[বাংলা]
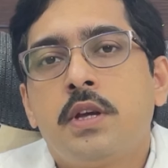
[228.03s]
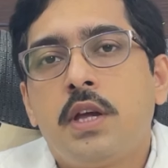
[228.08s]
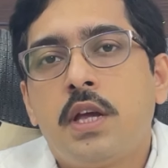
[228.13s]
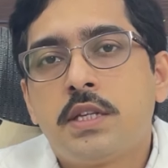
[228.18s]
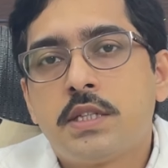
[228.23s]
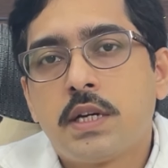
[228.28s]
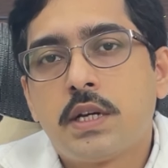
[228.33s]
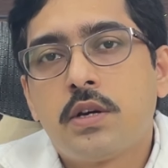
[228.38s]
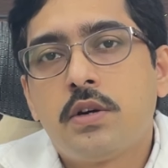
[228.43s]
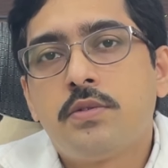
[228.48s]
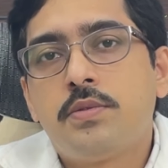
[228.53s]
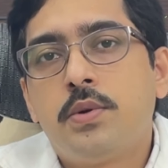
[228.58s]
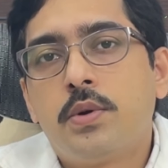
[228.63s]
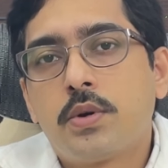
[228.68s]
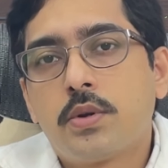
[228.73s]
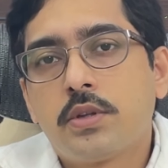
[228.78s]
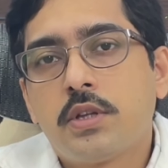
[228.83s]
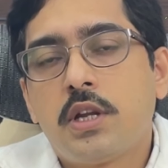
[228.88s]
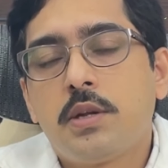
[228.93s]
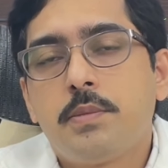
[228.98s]
এছাড়াও
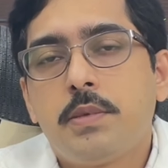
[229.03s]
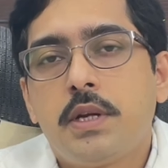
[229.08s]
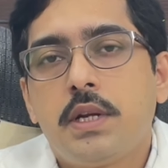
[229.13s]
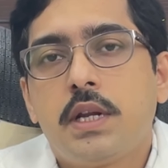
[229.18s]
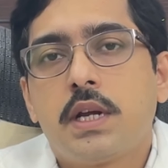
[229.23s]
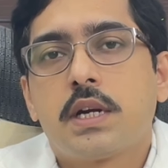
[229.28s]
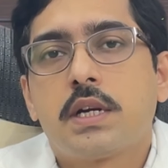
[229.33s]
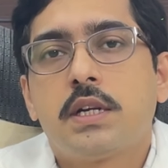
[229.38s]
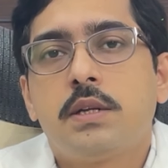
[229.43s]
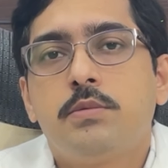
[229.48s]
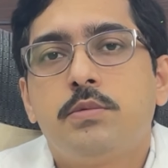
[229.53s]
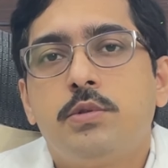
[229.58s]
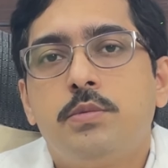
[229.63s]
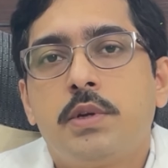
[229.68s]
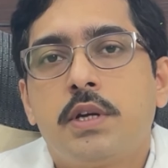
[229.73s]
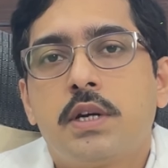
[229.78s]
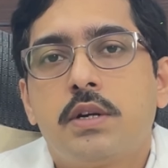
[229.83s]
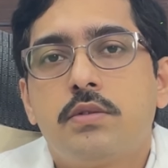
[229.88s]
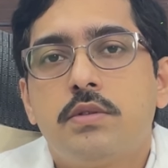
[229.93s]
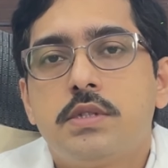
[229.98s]
ফটোথেরাপির একটি
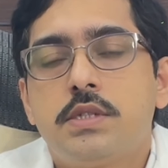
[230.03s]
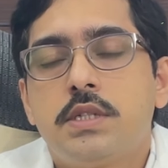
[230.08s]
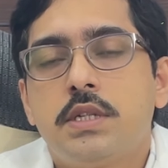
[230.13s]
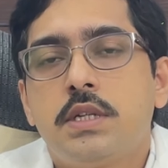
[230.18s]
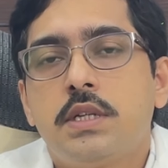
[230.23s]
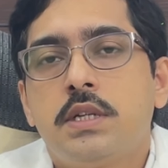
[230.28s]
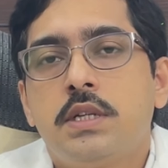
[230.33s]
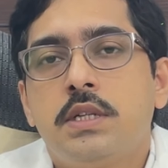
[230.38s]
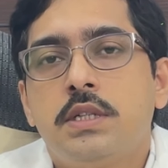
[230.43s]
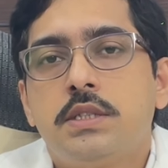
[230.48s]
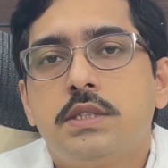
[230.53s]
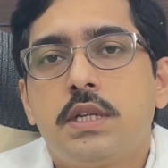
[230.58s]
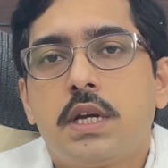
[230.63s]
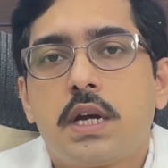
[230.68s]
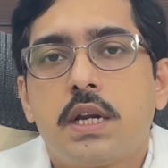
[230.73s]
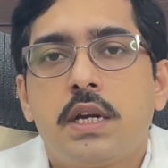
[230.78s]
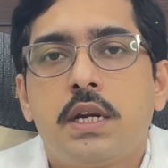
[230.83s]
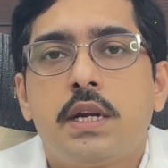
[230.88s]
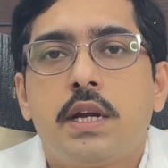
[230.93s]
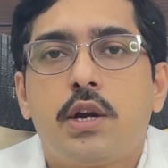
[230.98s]
ভূমিকা রয়েছে
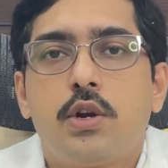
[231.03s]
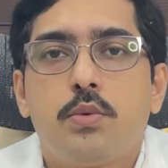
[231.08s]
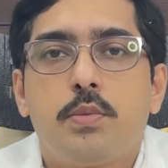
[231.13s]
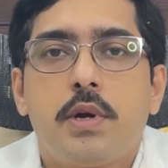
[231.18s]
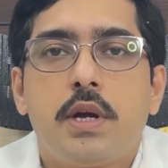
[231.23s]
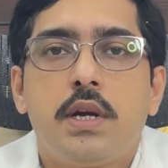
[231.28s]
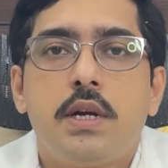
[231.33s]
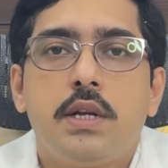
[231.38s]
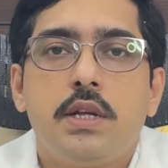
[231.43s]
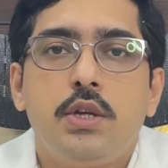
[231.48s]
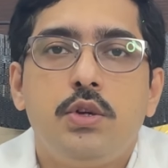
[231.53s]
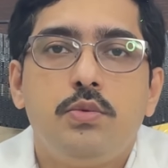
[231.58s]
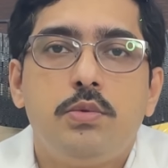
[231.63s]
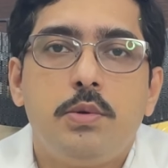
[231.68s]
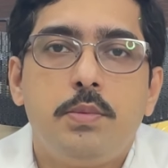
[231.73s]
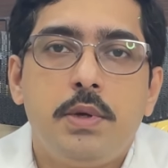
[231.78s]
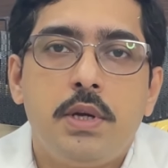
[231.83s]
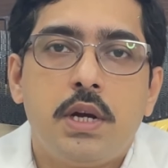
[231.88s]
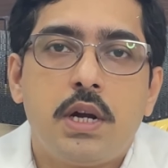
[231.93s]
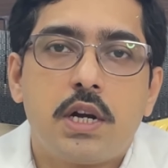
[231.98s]
সেখানে ন্যানোব্যান্ড
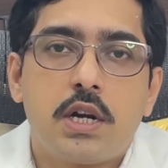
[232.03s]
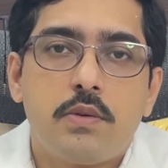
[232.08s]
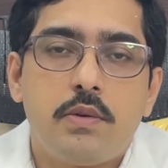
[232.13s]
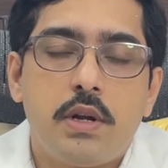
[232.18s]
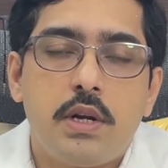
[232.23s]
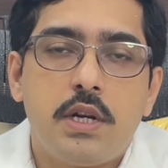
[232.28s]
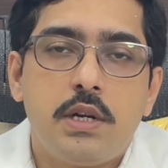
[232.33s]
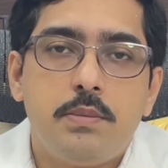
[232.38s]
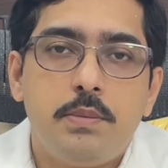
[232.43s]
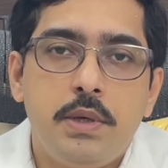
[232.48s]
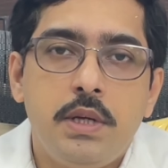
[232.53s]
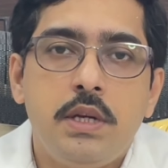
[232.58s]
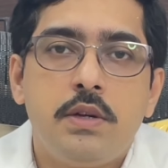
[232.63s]
ইউভিবি আল্ট্রাভায়োলেট বি